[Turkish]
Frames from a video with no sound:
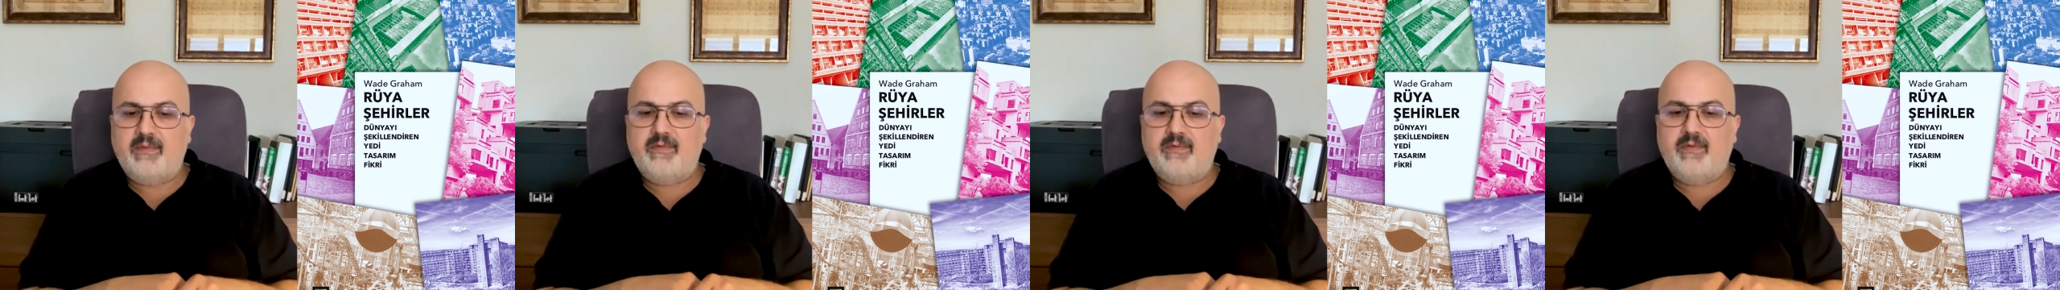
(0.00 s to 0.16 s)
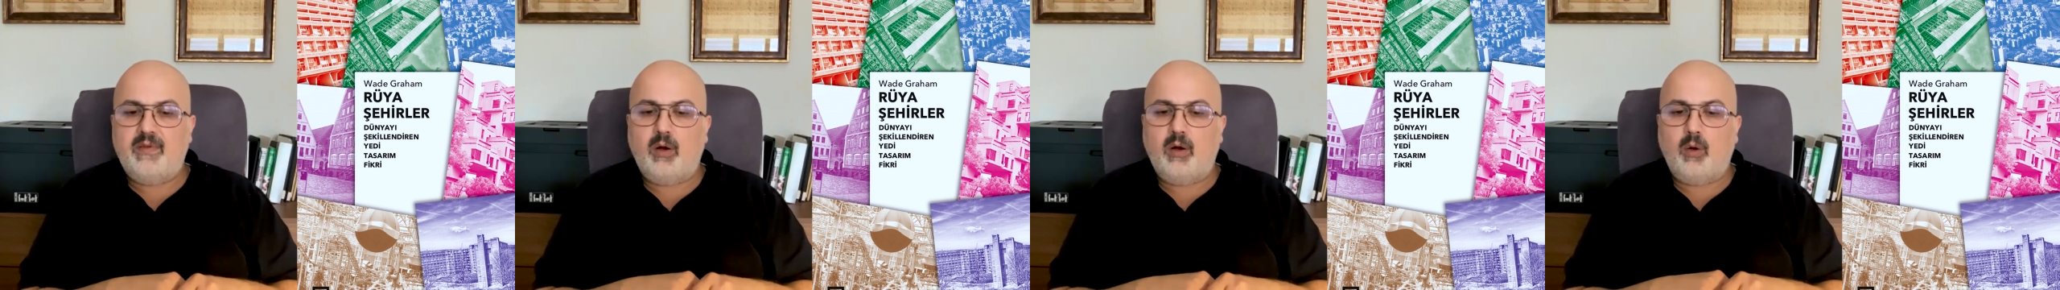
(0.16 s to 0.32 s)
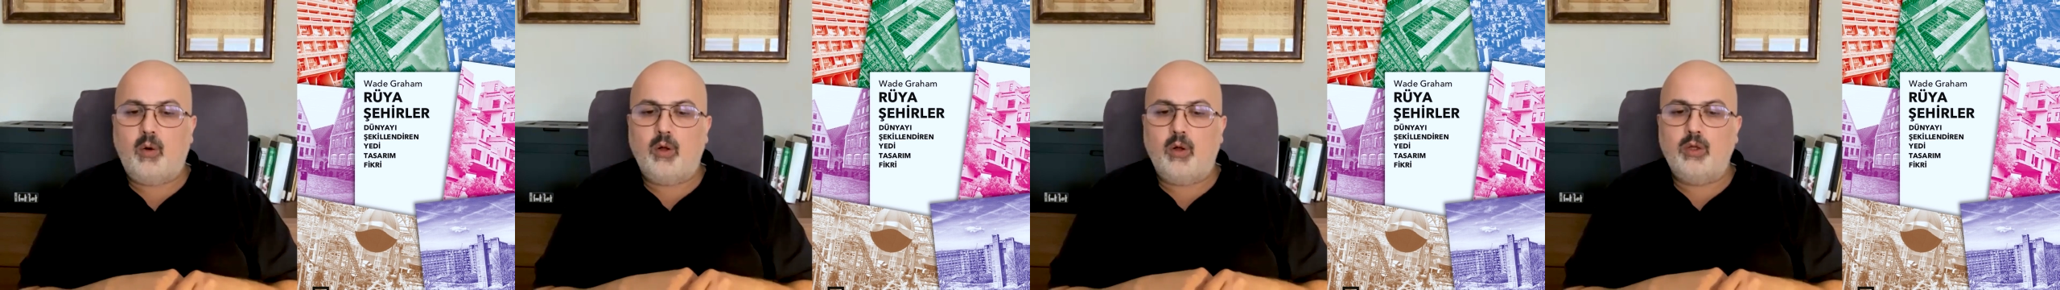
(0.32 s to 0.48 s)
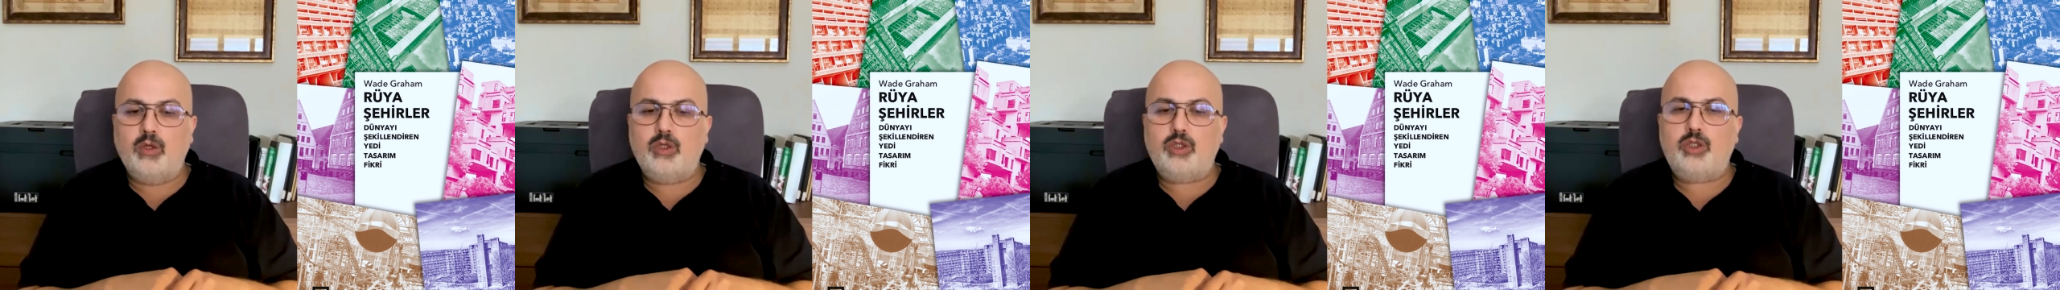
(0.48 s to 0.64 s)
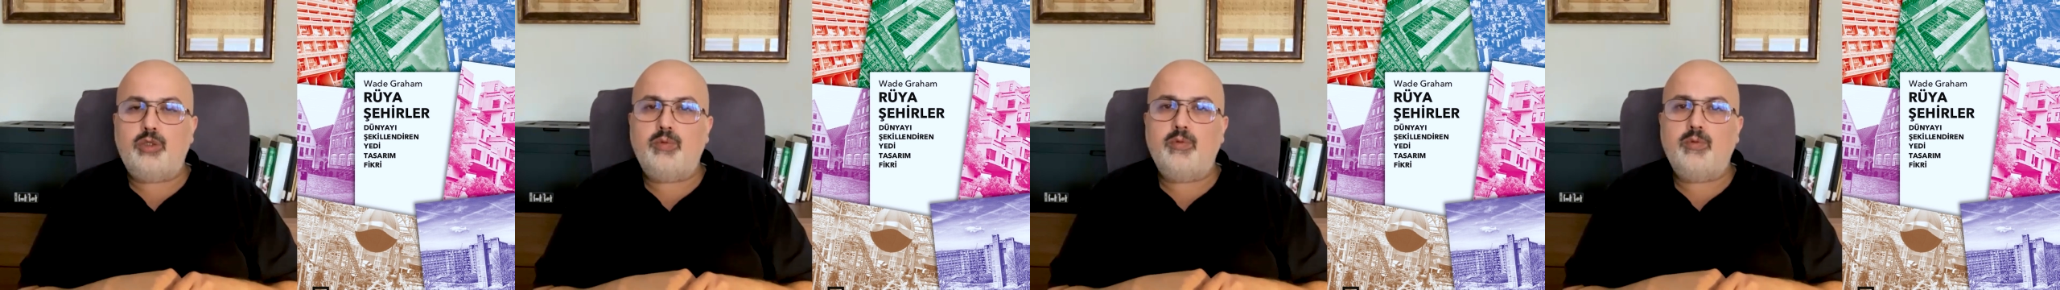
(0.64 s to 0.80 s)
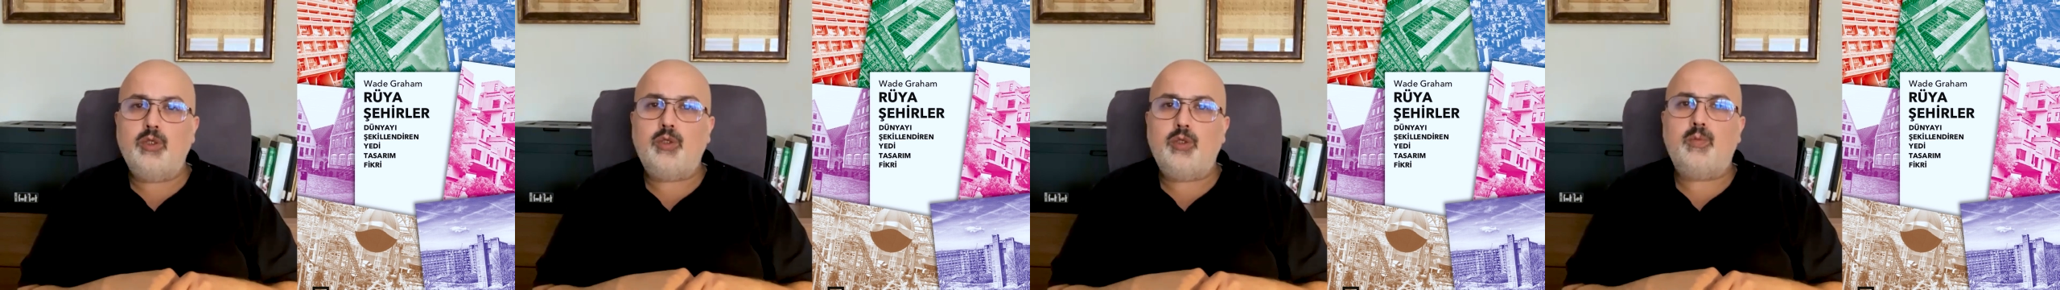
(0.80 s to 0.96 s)
ve
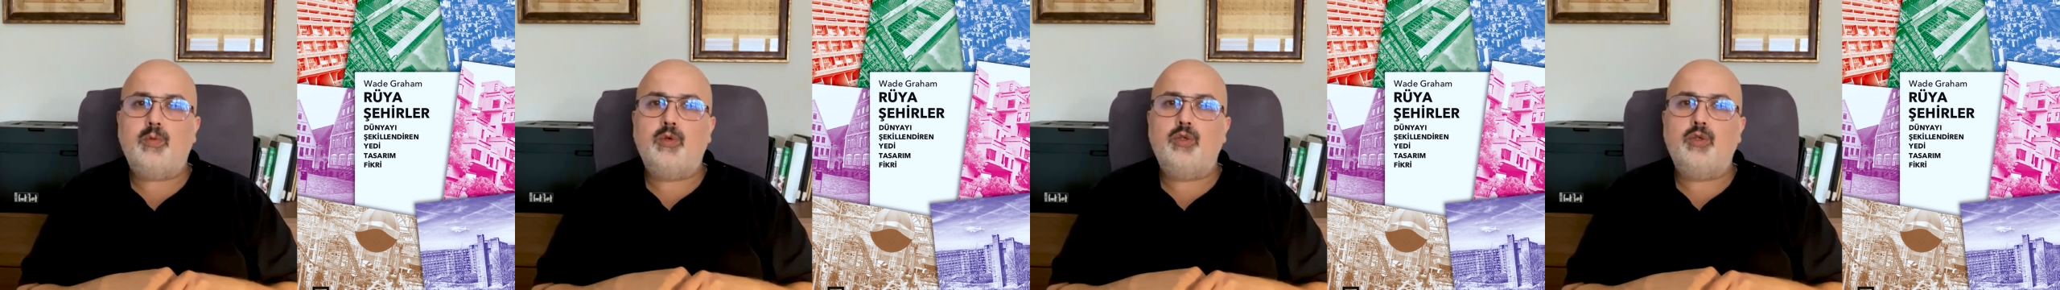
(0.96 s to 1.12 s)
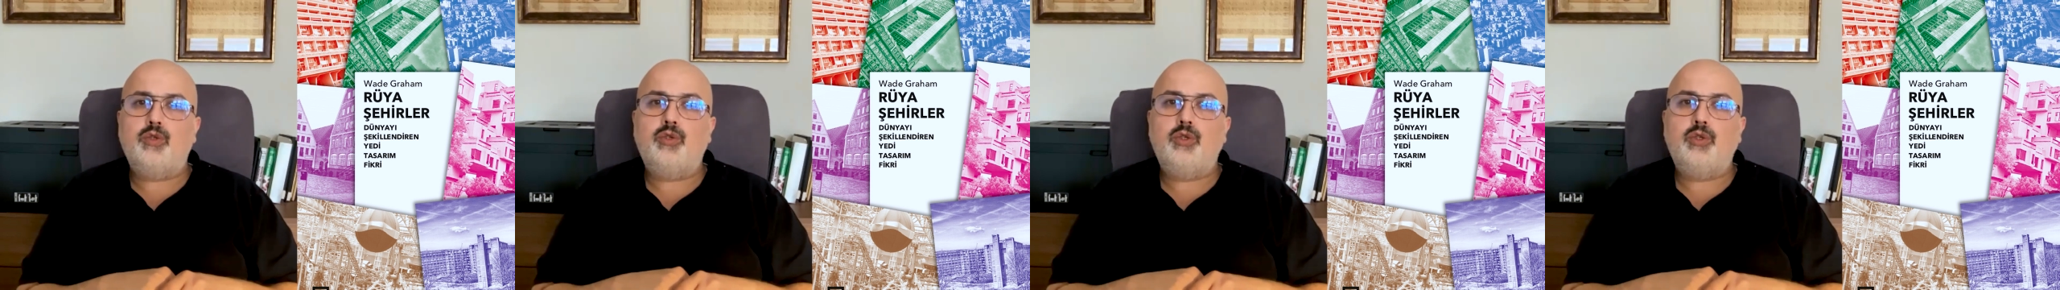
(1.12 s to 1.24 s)
oluşmuş bu